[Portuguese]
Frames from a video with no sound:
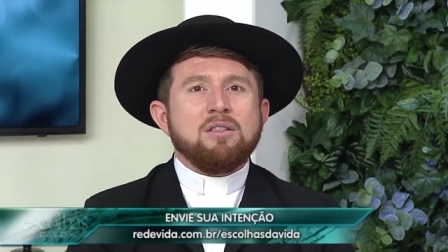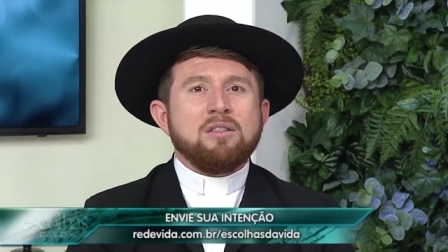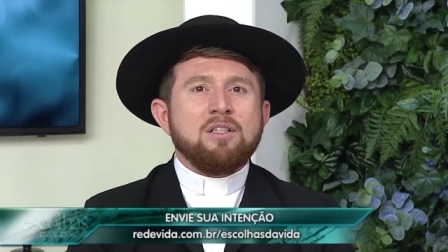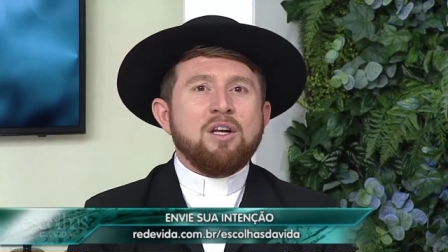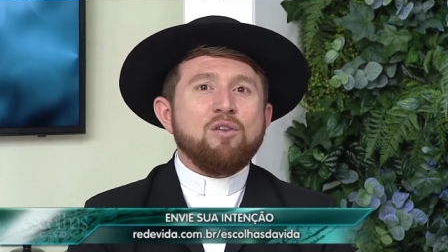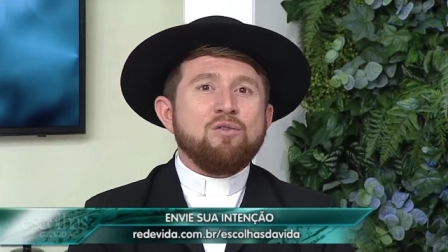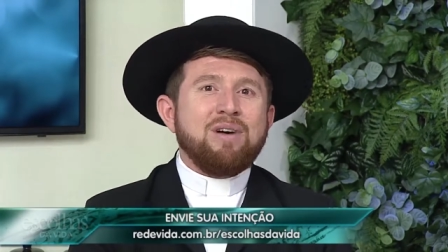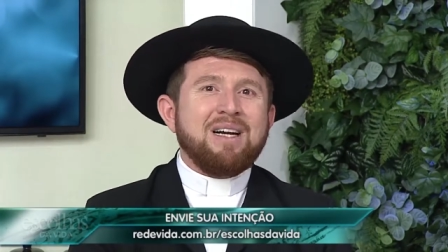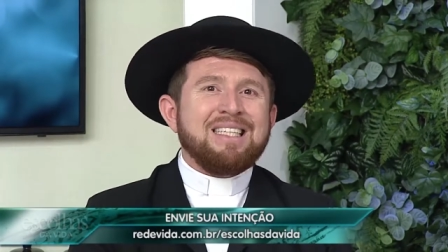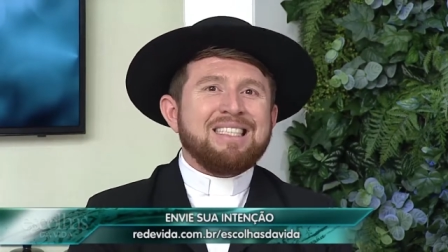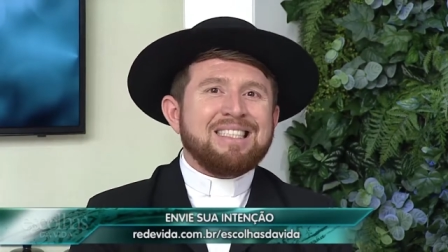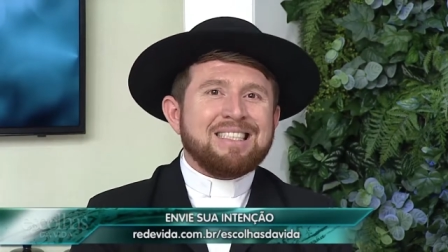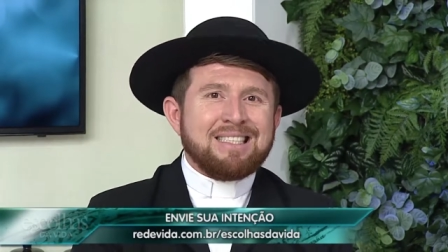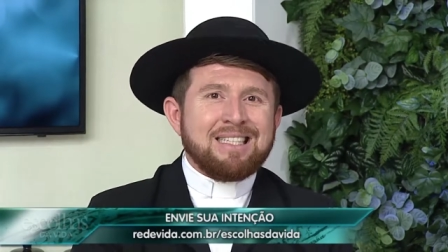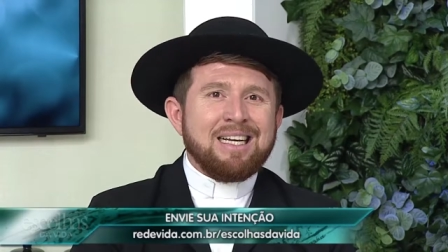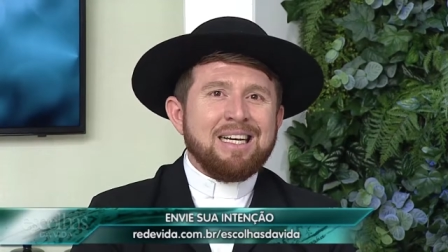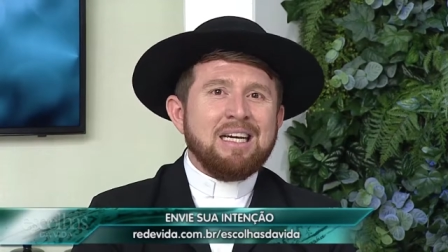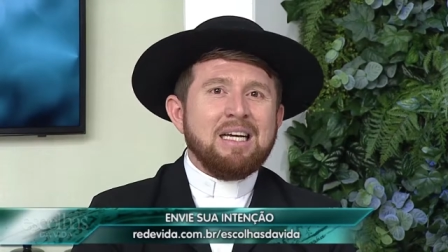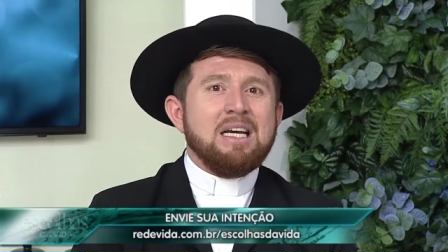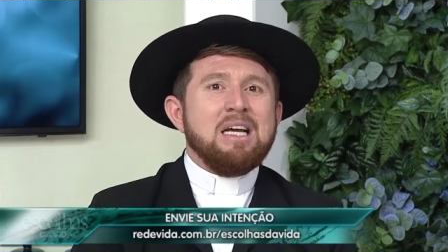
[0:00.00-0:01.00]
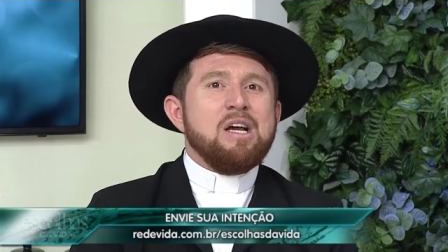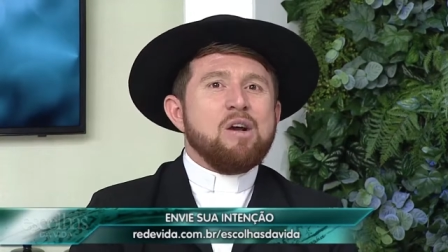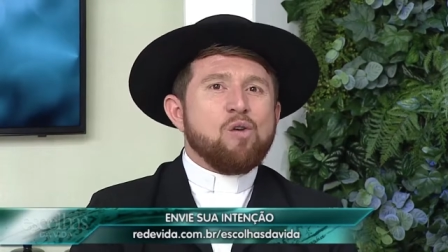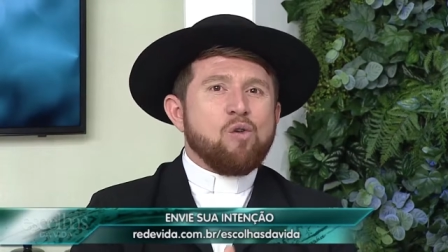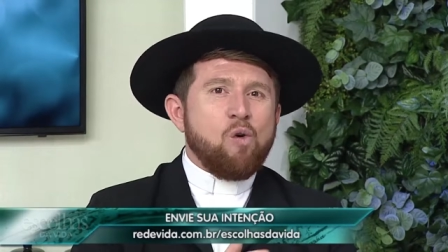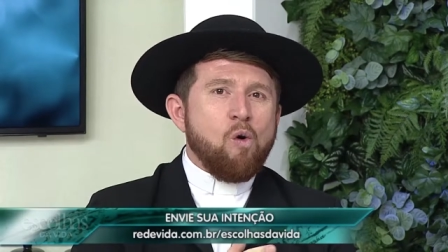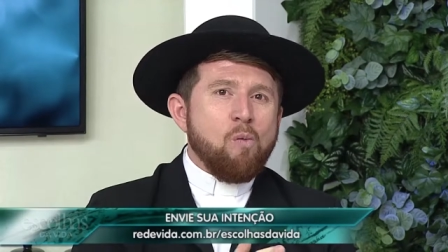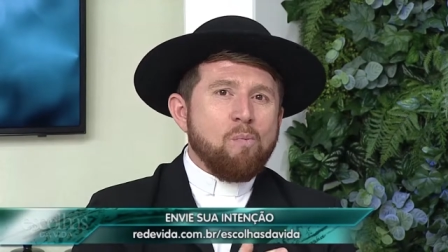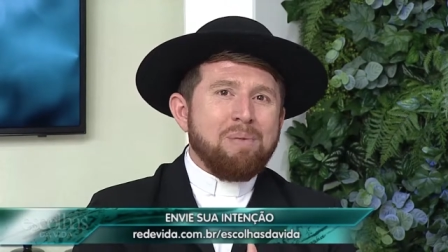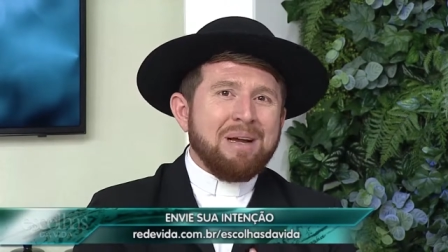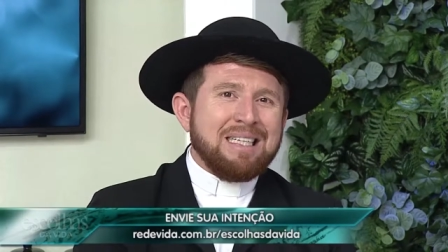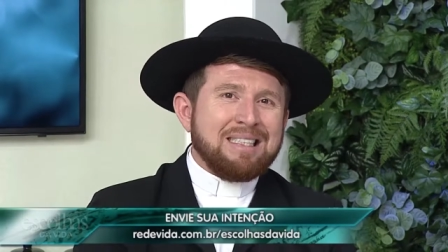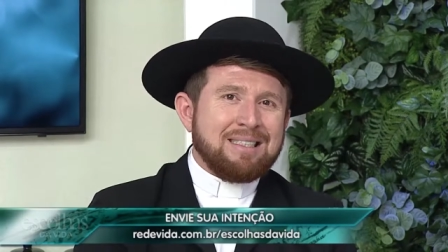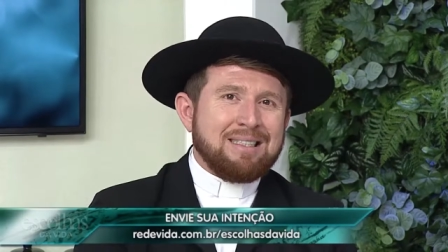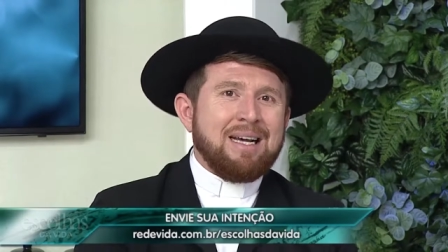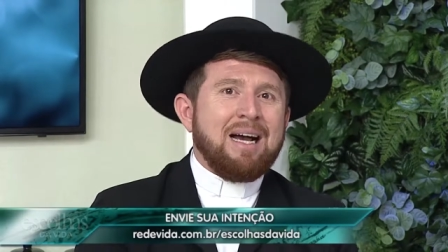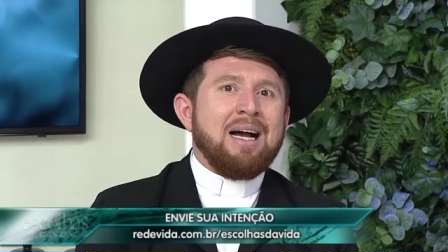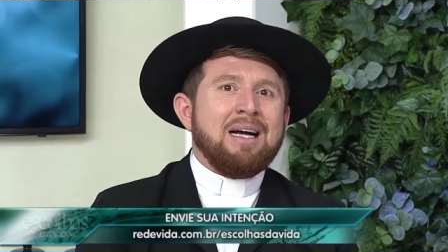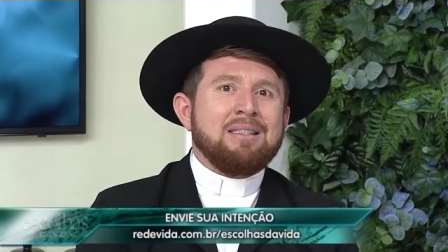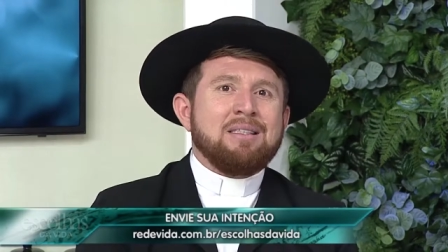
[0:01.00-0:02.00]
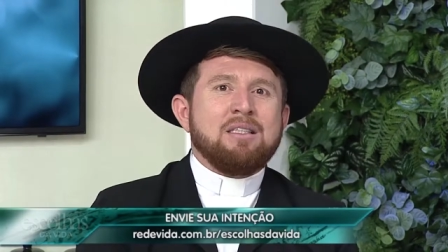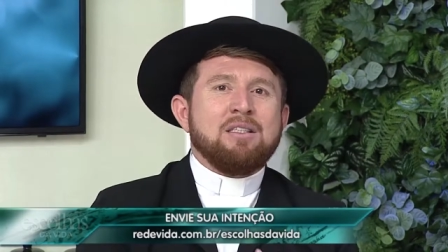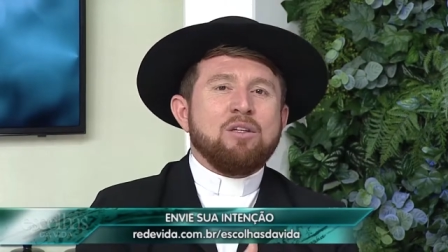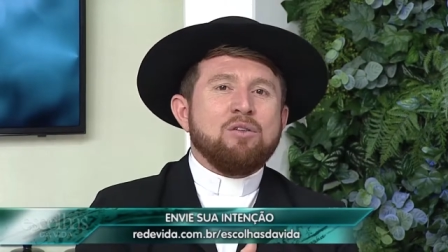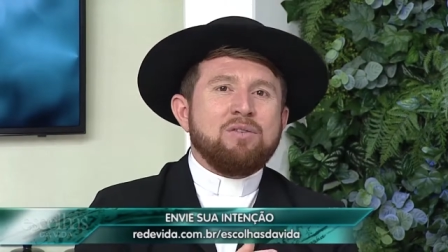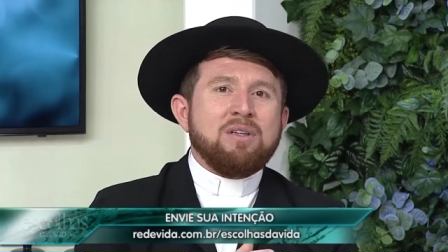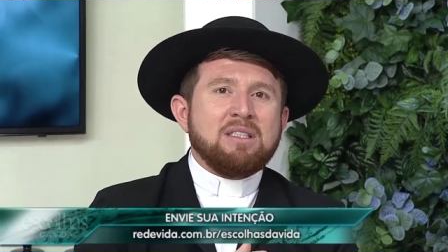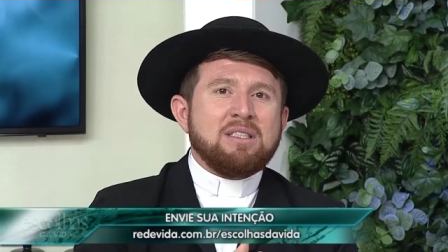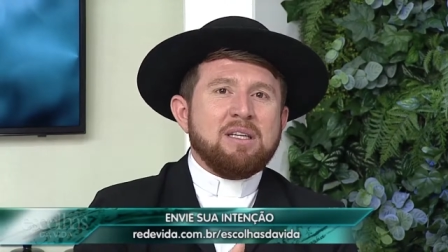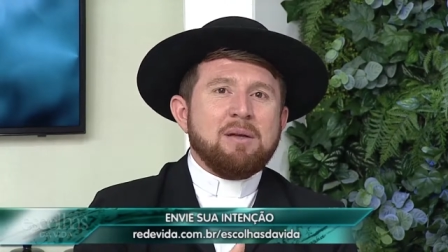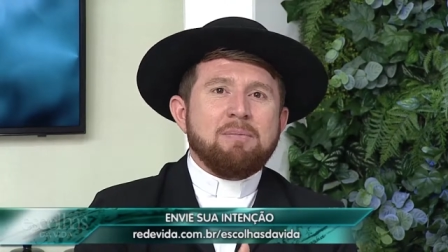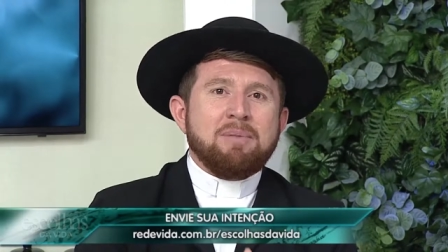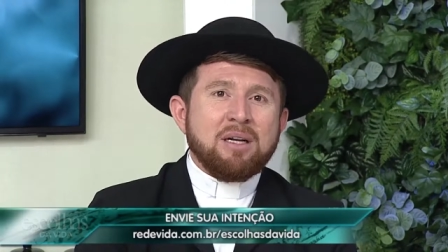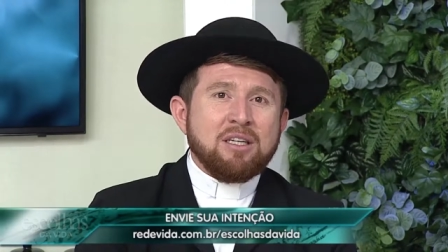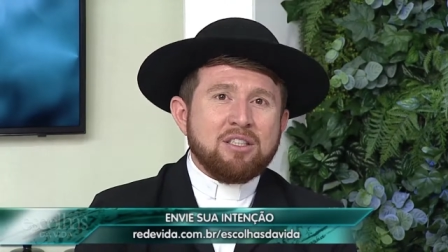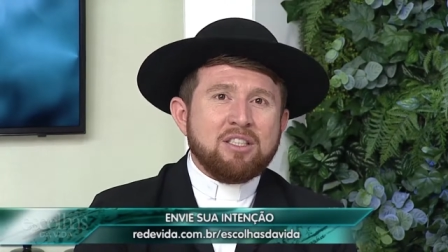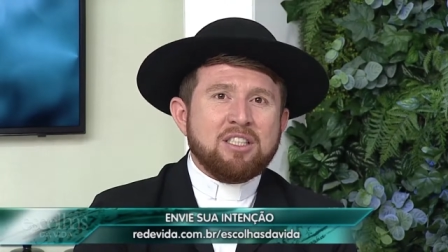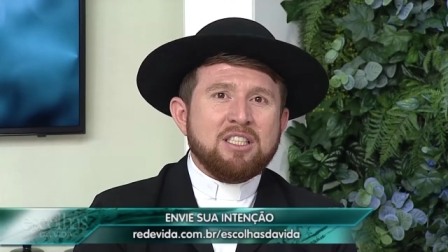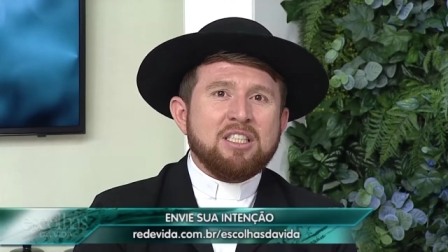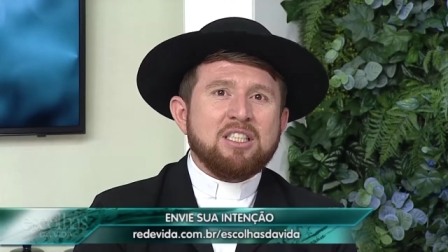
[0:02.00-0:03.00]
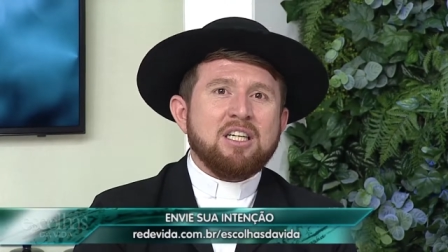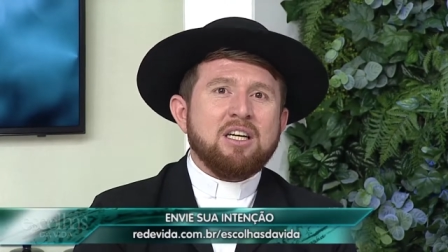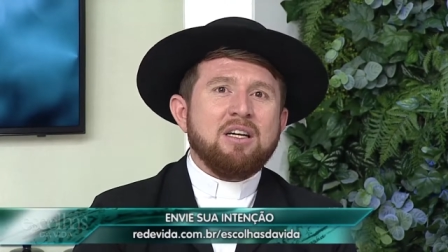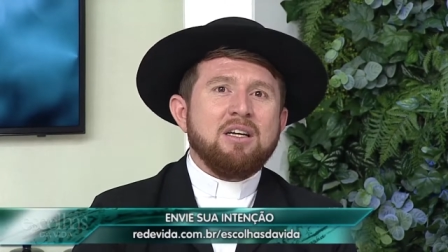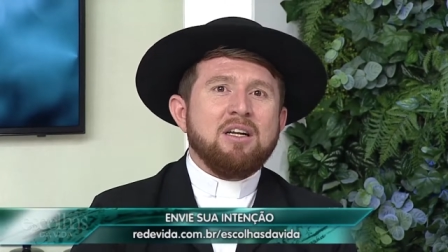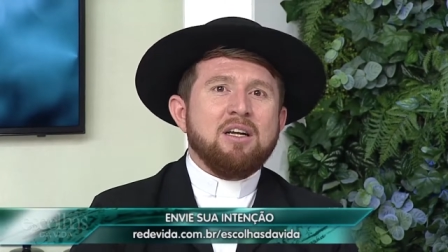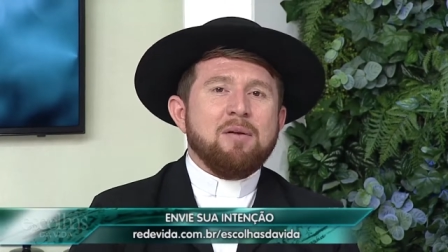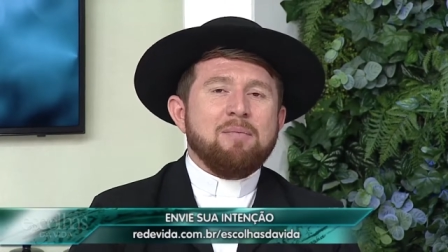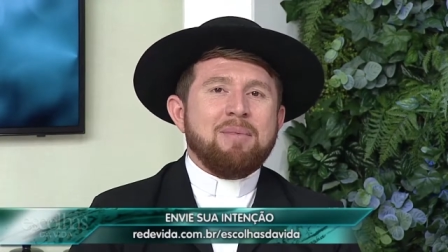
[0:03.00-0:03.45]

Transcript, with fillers: não vai ser compensada, não vai ser preenchida,